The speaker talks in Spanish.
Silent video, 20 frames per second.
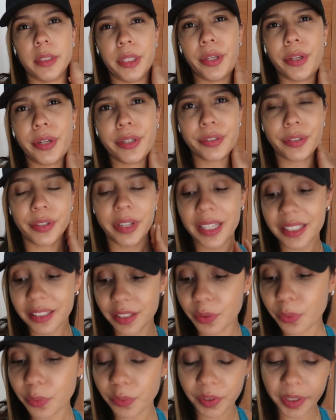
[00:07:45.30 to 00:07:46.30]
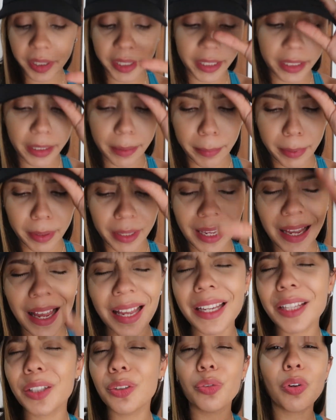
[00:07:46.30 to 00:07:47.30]
Señores, hoy ha sido un día el que me diga,
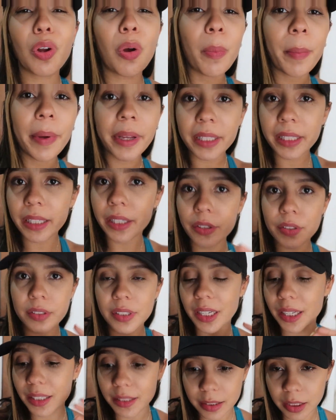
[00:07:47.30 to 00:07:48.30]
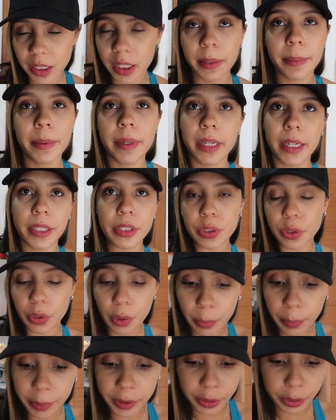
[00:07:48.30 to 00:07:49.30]
ay, que tú no aumentas, que no sé qué, sí, es verdad, yo no
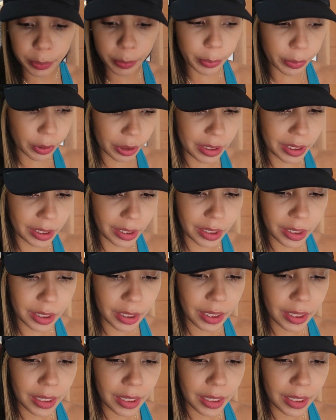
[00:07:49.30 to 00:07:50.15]
aumento, porque